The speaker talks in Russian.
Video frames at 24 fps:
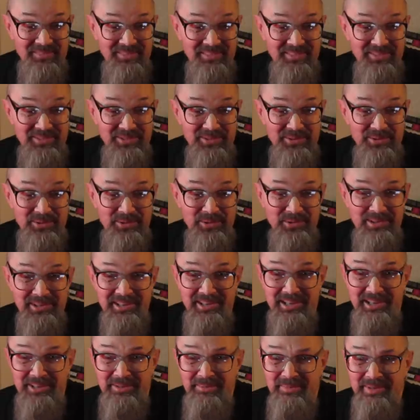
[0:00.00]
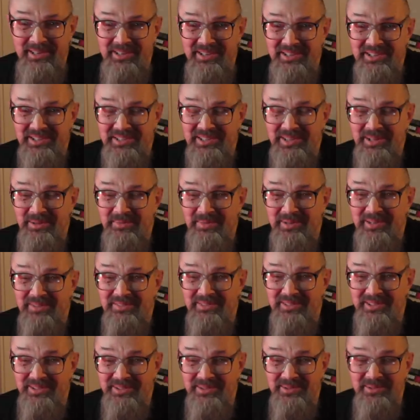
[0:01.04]
Ну, хулиганом я не стал,
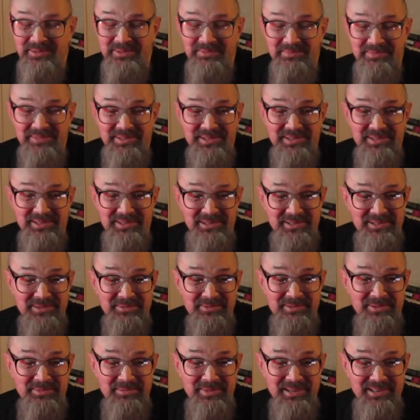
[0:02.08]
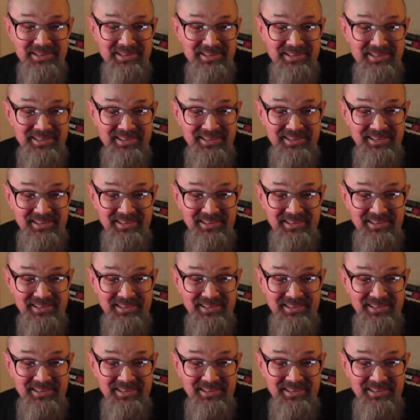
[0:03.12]
правда, но тем не менее.